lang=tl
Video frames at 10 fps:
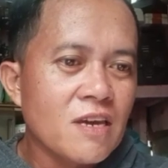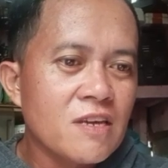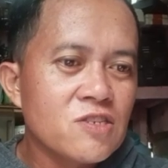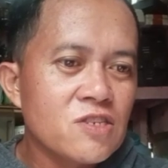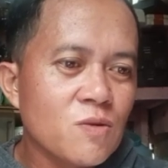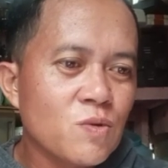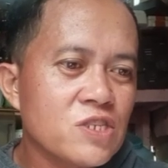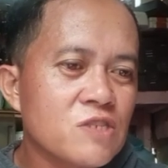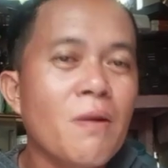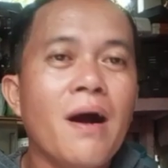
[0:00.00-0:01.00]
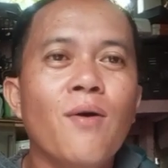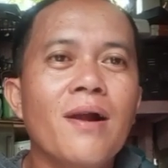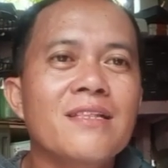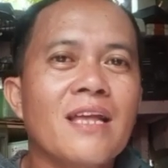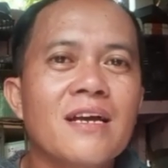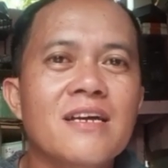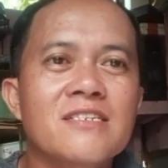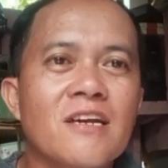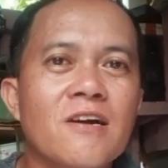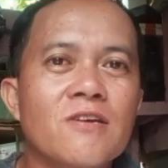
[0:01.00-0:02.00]
Uh,
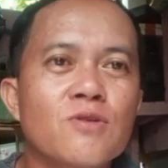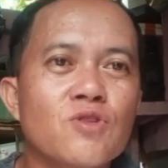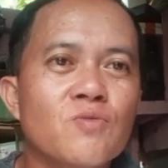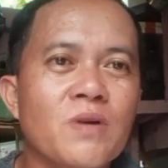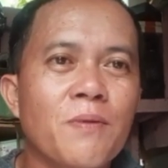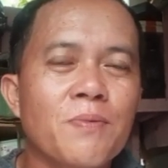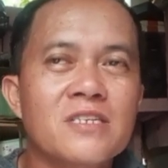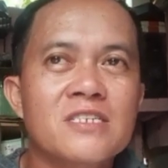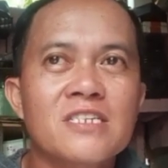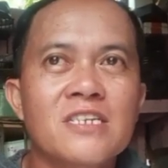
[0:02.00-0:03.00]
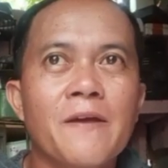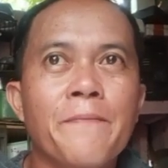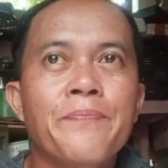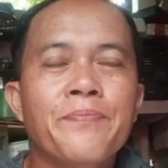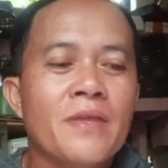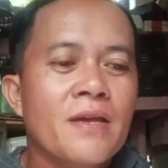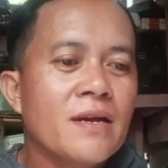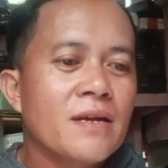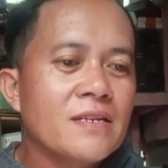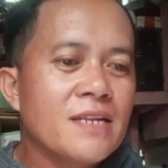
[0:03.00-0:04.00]
nakikipag-engage which is bawal talaga sa
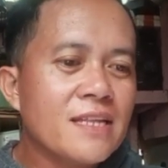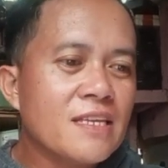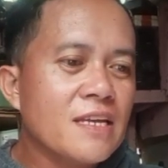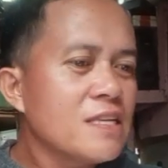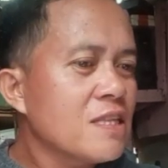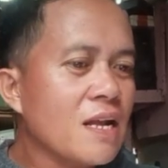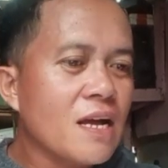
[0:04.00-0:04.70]
YouTube mga friends kasi